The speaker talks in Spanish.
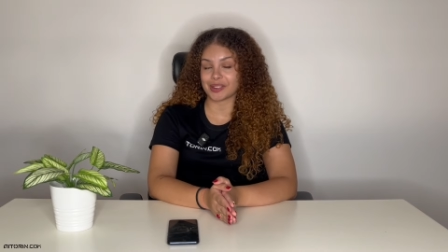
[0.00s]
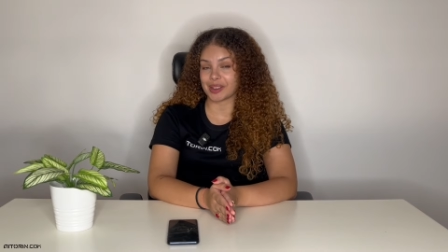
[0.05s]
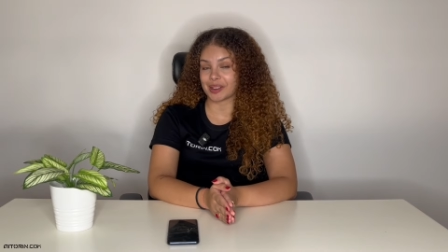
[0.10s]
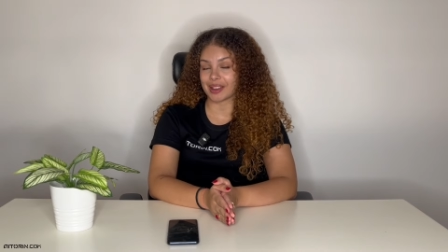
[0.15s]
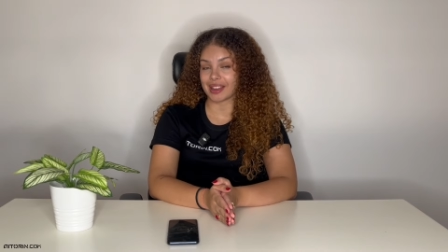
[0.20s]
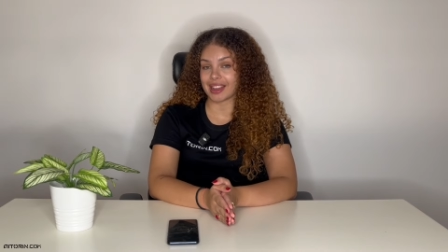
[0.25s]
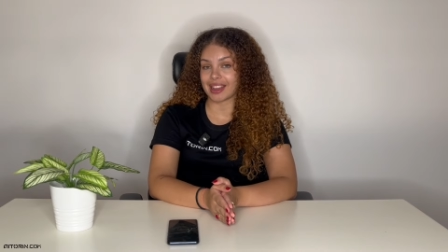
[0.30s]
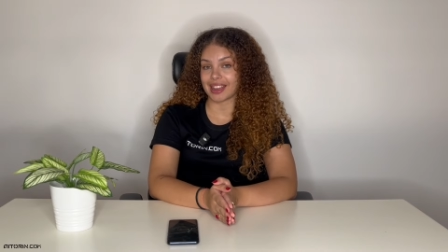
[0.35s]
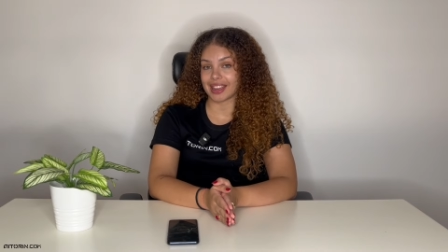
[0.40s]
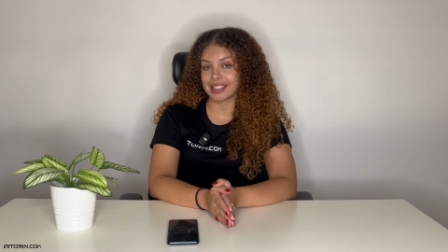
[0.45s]
una
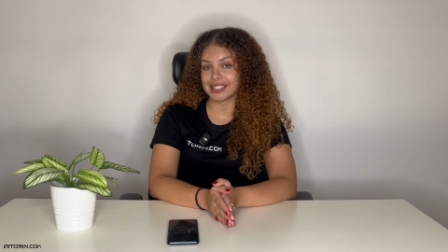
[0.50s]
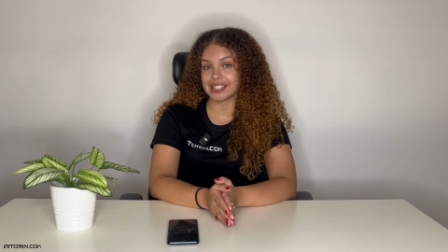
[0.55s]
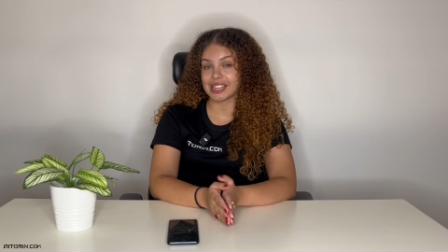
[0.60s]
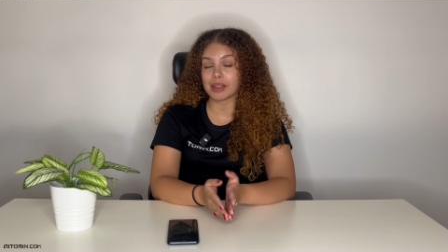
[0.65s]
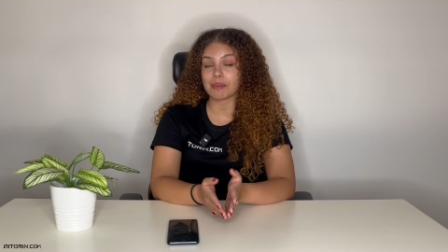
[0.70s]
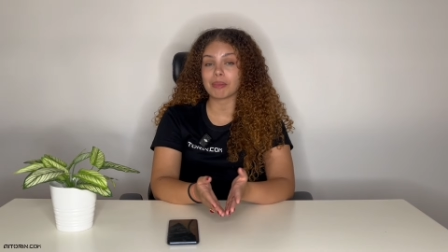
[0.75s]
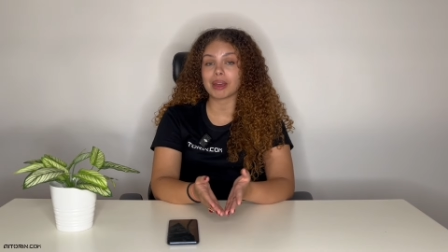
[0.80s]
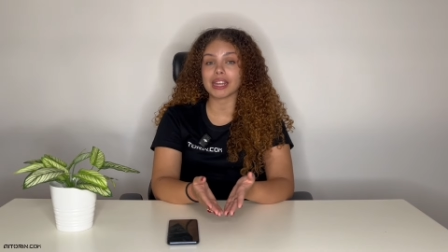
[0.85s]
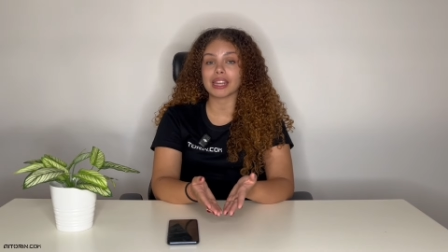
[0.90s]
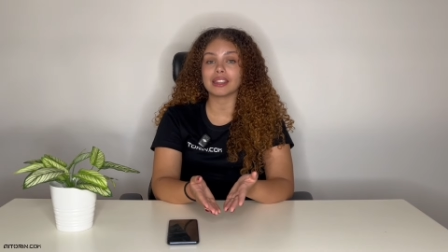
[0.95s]

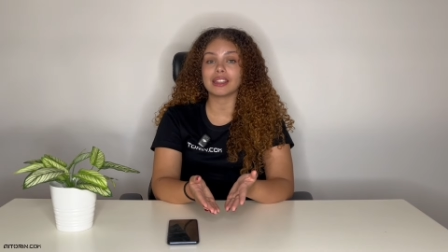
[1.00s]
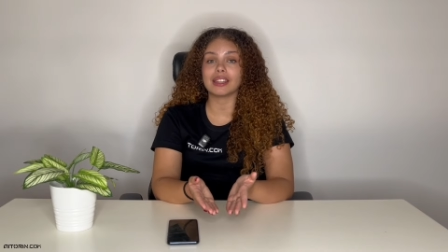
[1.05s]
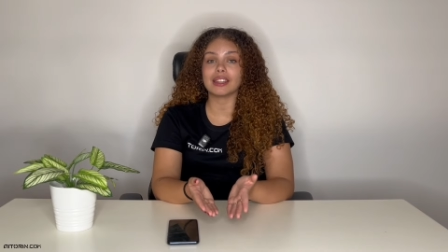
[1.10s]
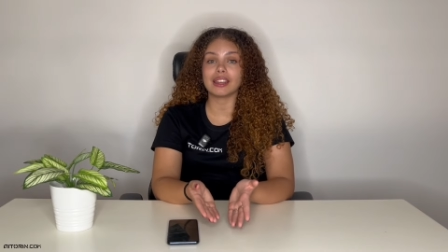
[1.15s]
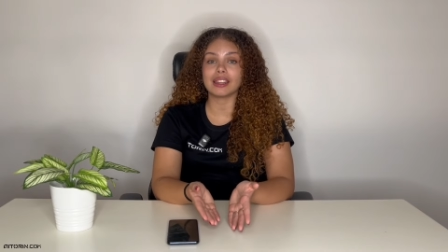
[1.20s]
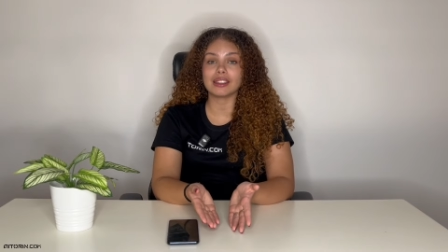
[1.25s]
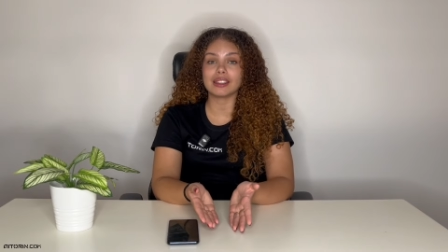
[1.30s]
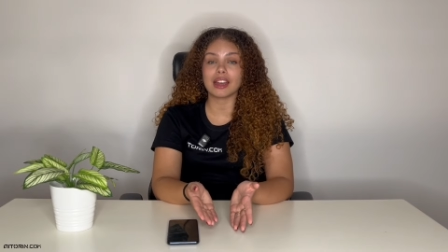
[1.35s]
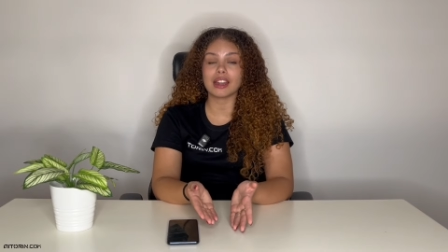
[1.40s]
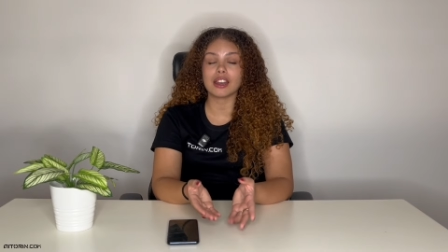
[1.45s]
agencia de marketing
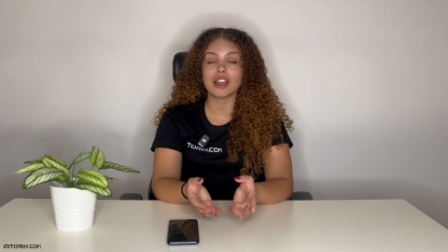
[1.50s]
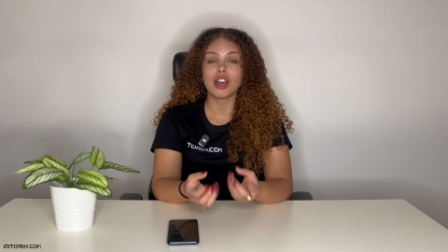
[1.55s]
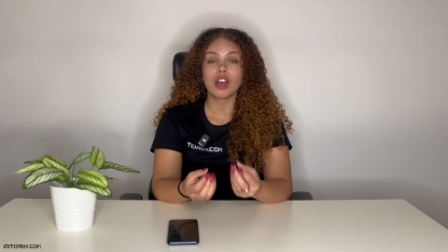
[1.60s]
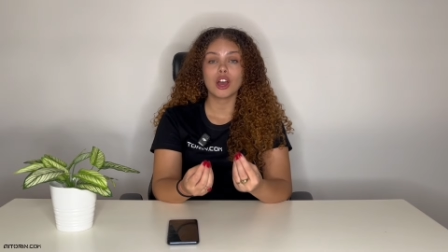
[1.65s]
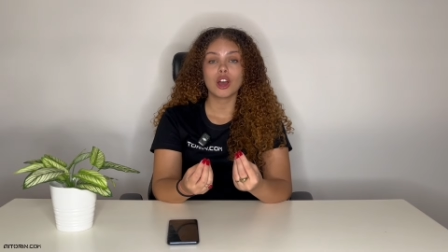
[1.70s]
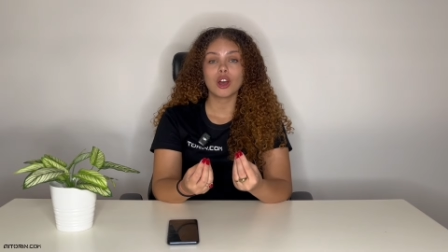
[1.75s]
digital,